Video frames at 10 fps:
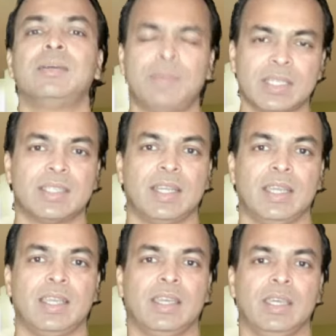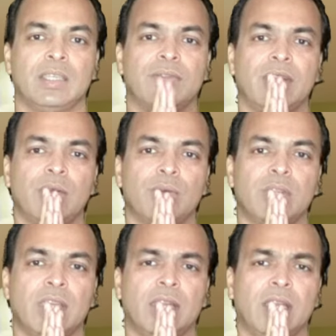मस्त रहे इस वीडियो को
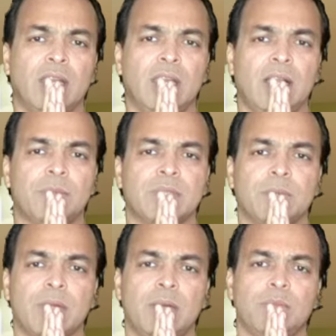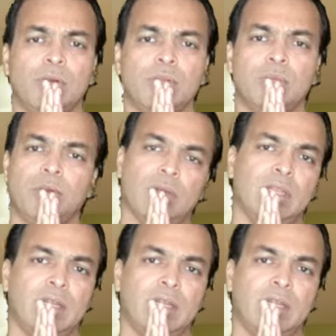देखने के लिए आप सबका बहुत बहुत